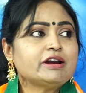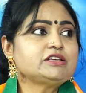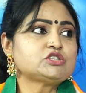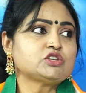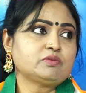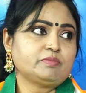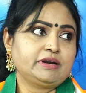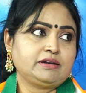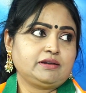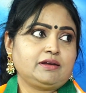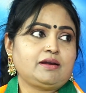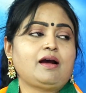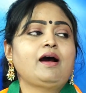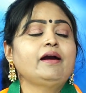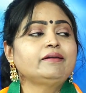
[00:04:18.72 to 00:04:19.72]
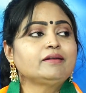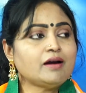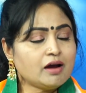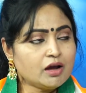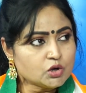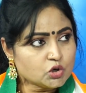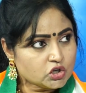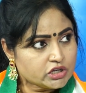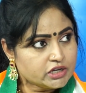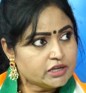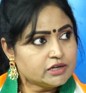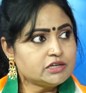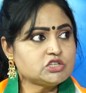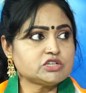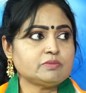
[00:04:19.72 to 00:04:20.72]
వయసును బట్టి ఆయన ఆరోగ్య
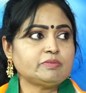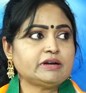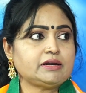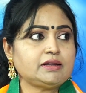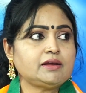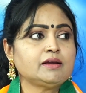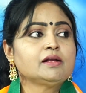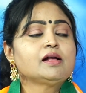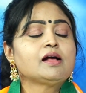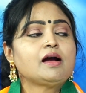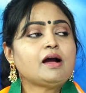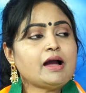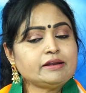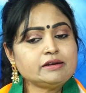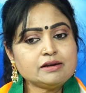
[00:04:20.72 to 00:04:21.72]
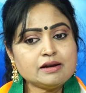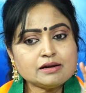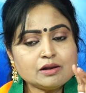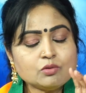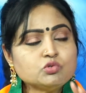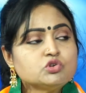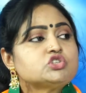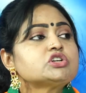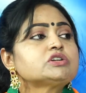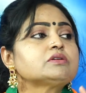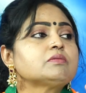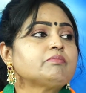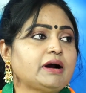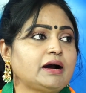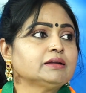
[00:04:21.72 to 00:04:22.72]
రీత్యా బట్టి ఆయనను అట్లా
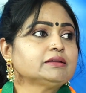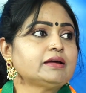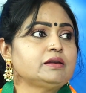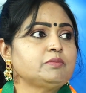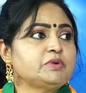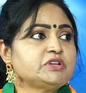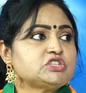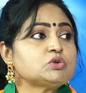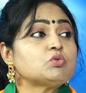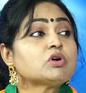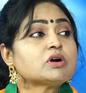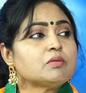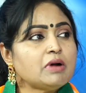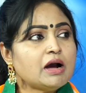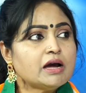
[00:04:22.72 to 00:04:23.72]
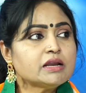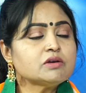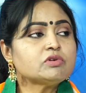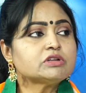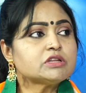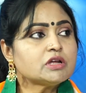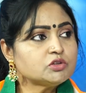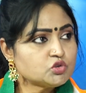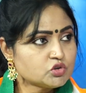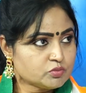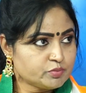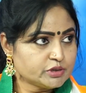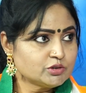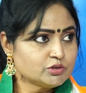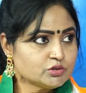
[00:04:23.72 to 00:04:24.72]
ఉంచటం బాధ అనిపించి ఒక మానవతా
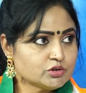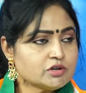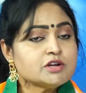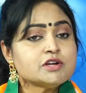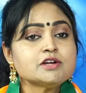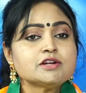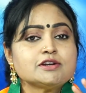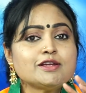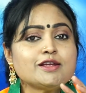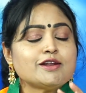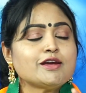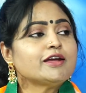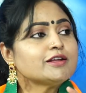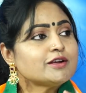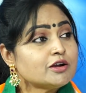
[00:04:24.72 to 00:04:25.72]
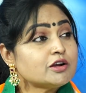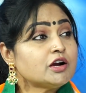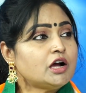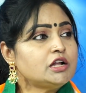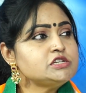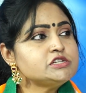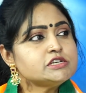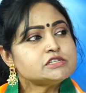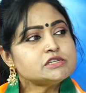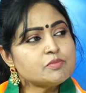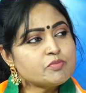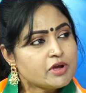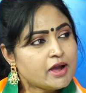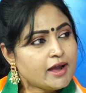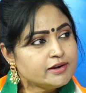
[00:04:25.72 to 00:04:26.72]
దృక్పథంతో నేను ఆయనకు కాల్
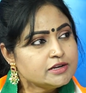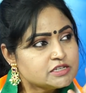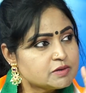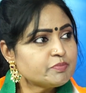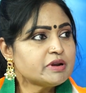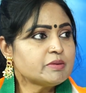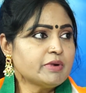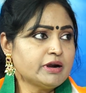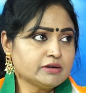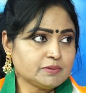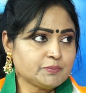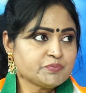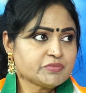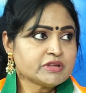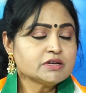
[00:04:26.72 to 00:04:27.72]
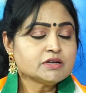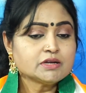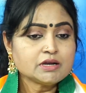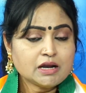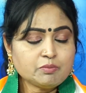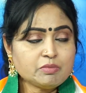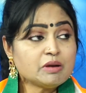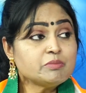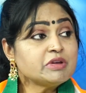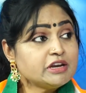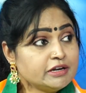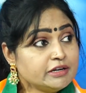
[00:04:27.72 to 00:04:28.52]
చేసినప్పుడు ఆయన చెప్పిన మాట అమ్మ మీరు